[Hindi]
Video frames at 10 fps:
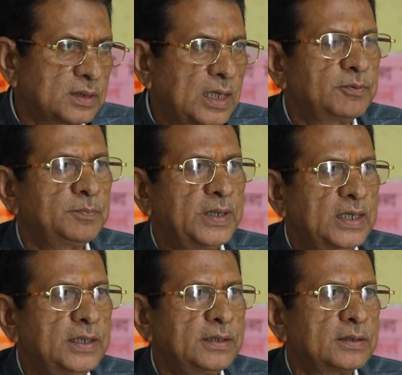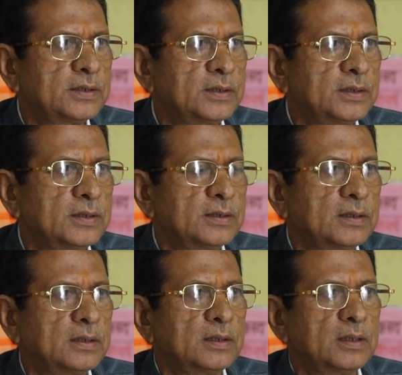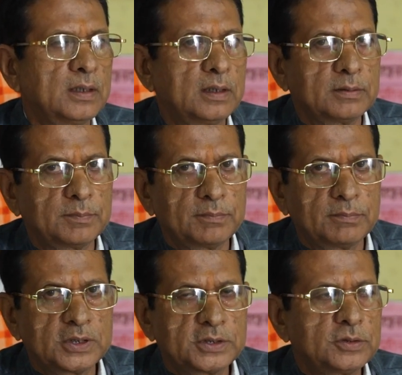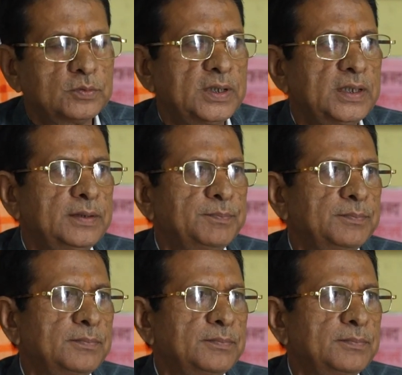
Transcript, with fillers: काफ़ी पहले बच्चे जो हैं